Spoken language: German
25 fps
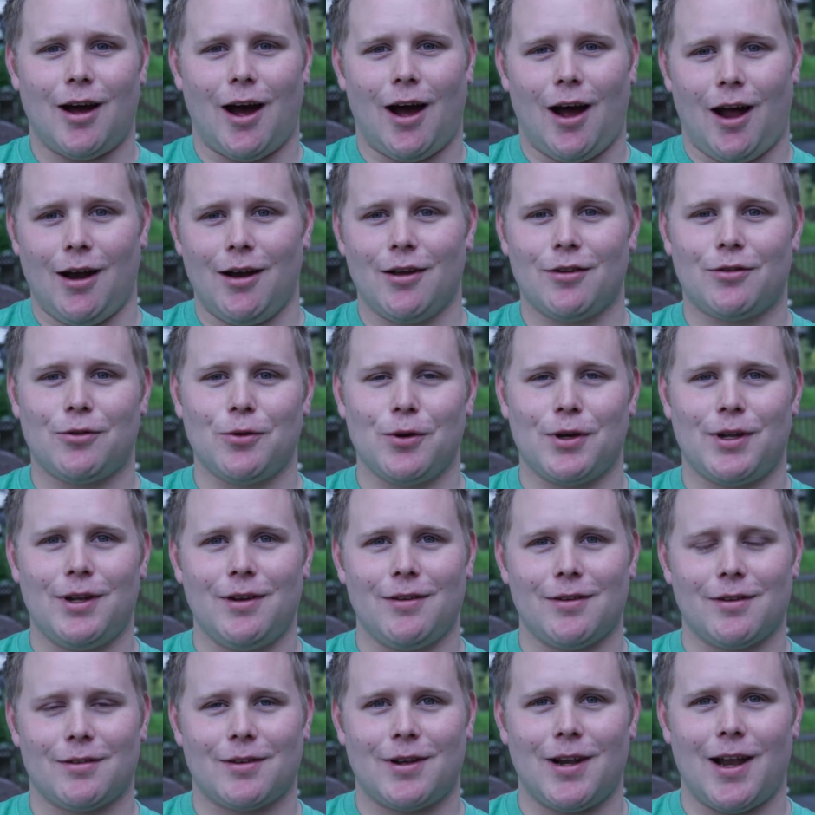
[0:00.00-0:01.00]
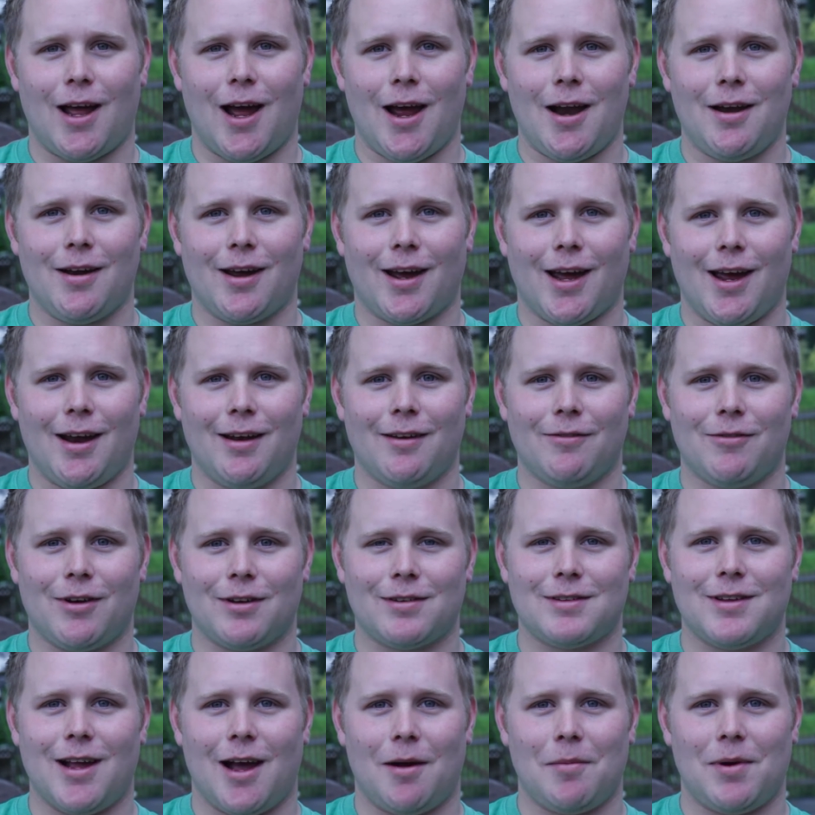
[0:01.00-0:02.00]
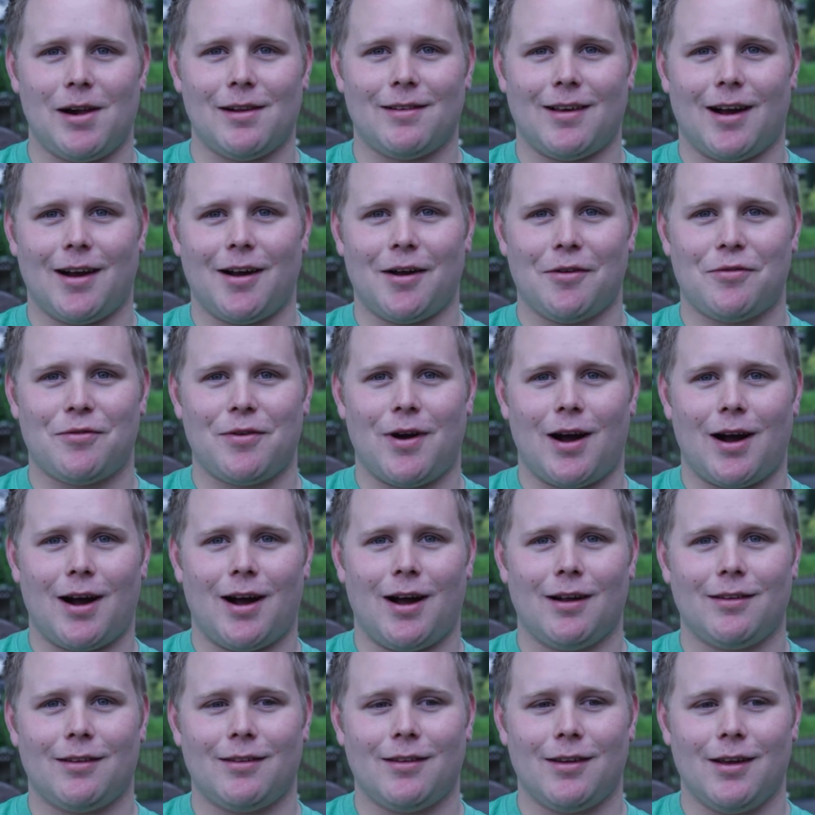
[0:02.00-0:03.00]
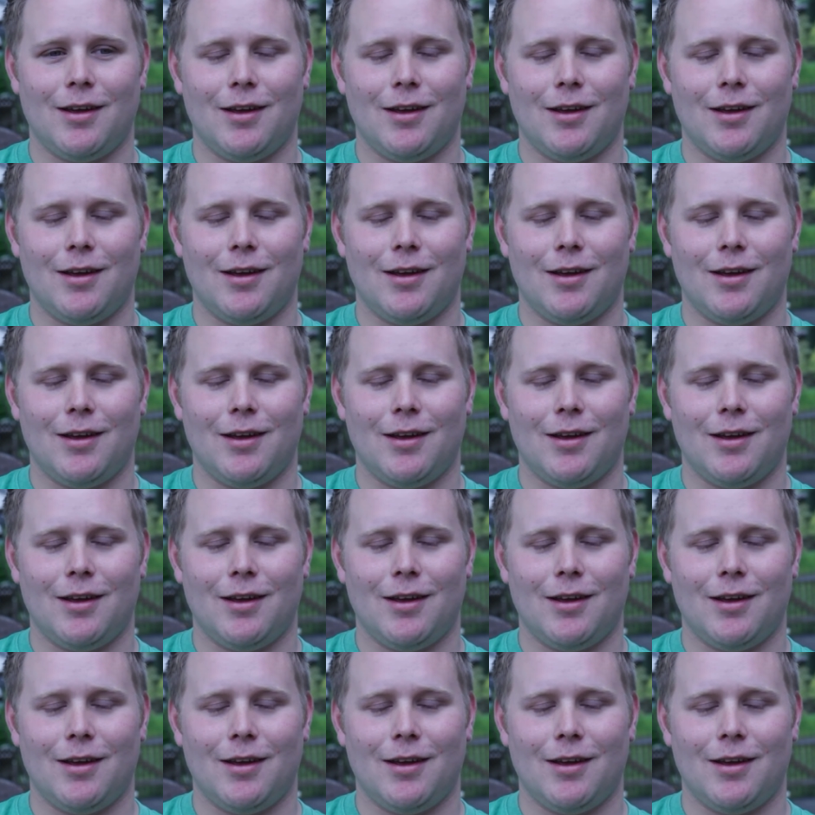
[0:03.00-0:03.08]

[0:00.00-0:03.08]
Alles durch dieses kleine Rennen, was damals angefangen hat,